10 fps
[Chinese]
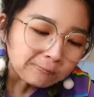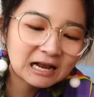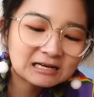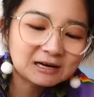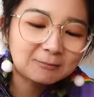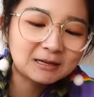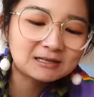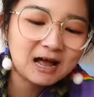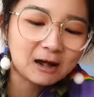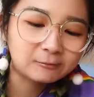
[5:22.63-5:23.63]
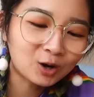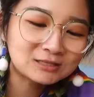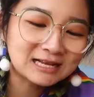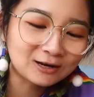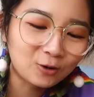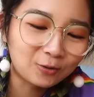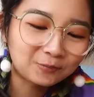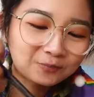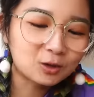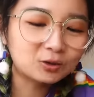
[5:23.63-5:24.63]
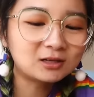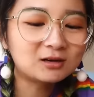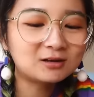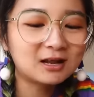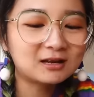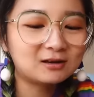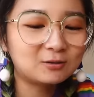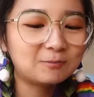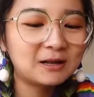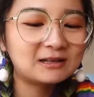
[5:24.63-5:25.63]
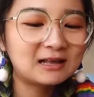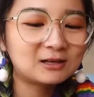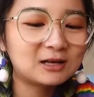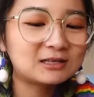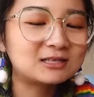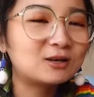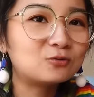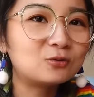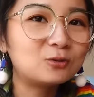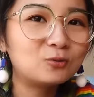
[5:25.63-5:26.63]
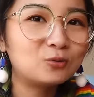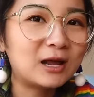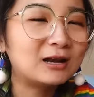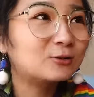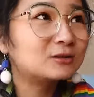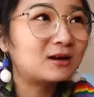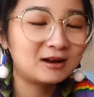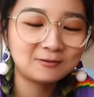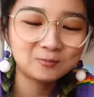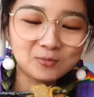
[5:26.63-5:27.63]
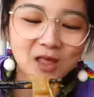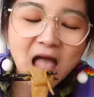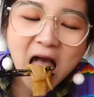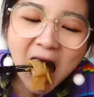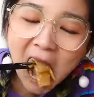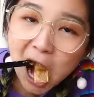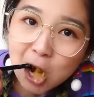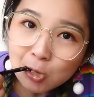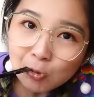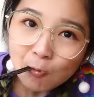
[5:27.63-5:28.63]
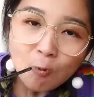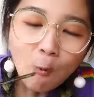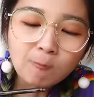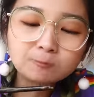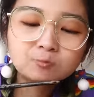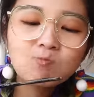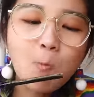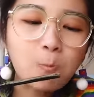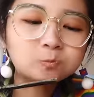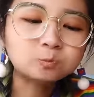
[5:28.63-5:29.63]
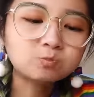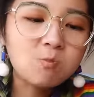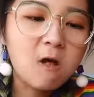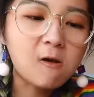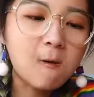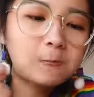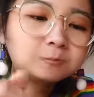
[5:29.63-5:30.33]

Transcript: 它这个配菜啊，可有点简陋，有的地儿那个配菜能给你切出五颜六色来。嗯嗯，好喝。